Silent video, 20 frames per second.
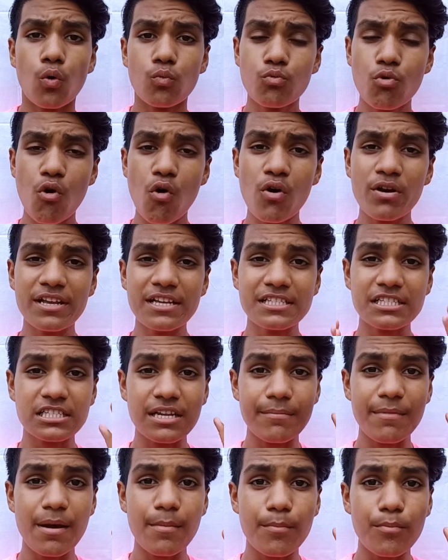वो इस
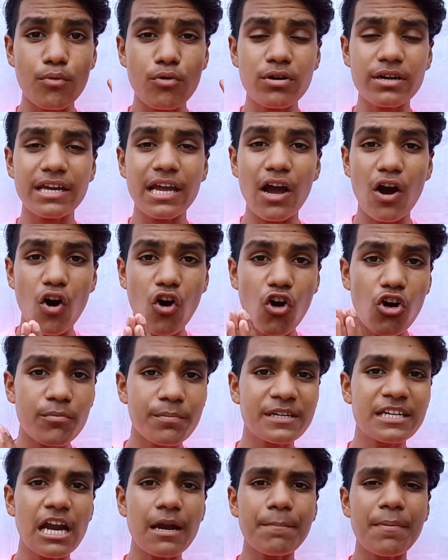समय मून के
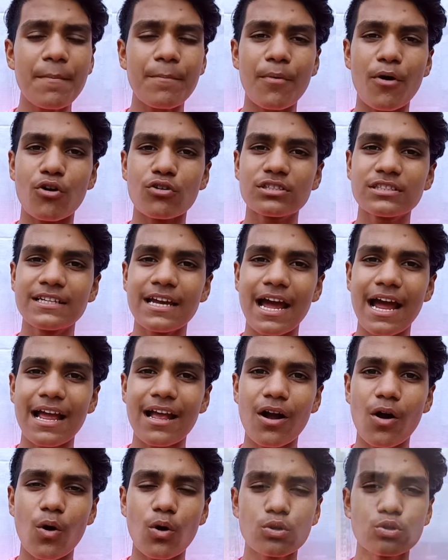ऑर्बिटल पे पहुंच गया
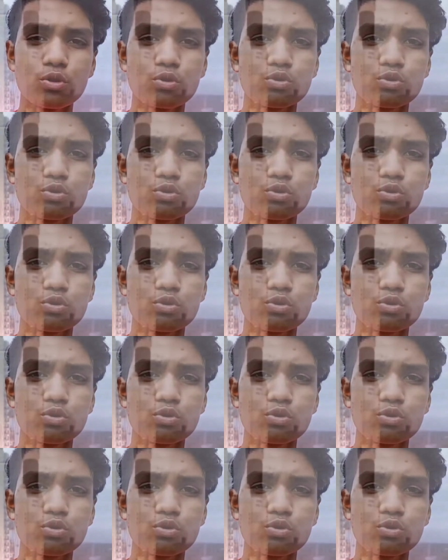है और